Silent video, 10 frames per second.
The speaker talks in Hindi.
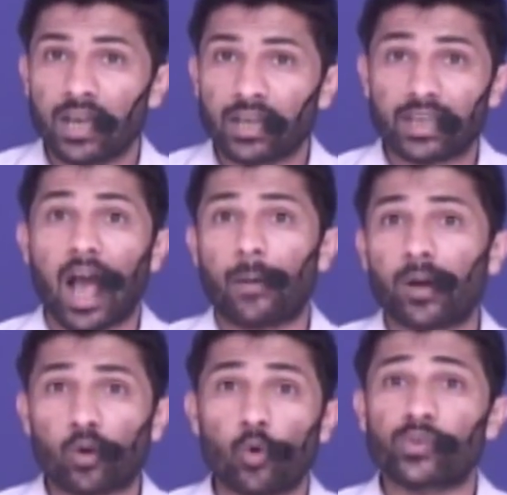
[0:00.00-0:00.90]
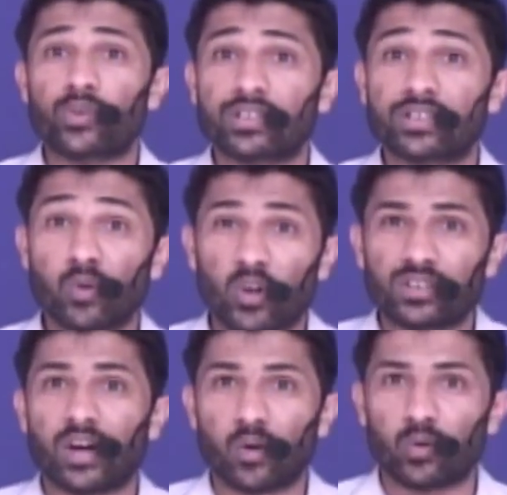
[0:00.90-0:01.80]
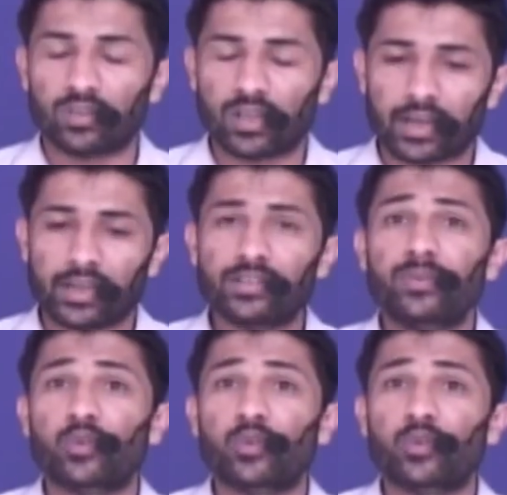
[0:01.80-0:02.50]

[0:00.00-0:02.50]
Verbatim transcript: कि आपका कम्युनिकेशन हो अच्छा हो ताकि इसमें